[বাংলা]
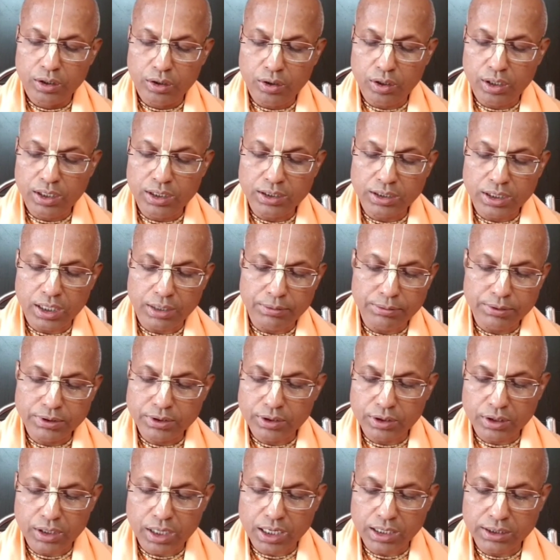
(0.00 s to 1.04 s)
ললিতা
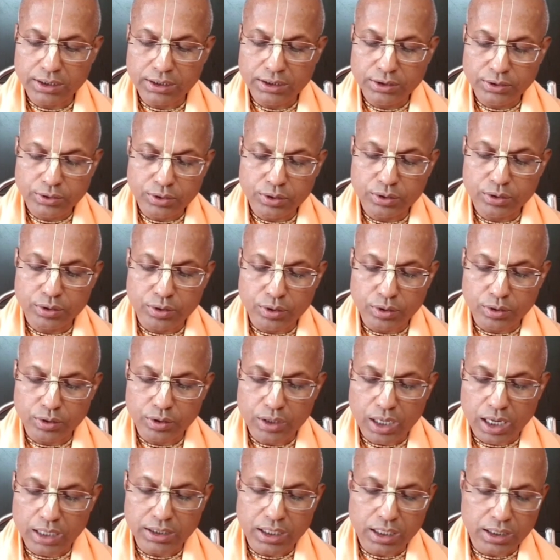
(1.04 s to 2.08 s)
বিশ্বখাদিযুক্ত
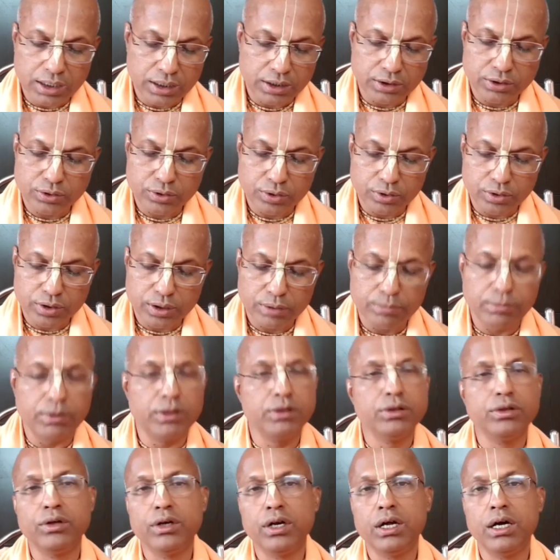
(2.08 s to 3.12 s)
রাধাকৃষ্ণকে
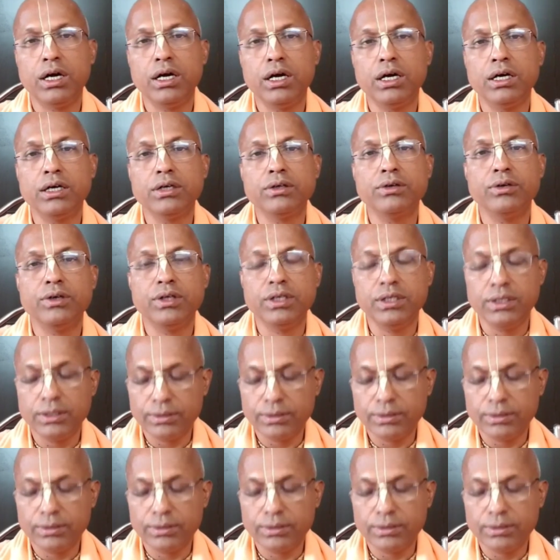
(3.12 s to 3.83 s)
বন্দনা করি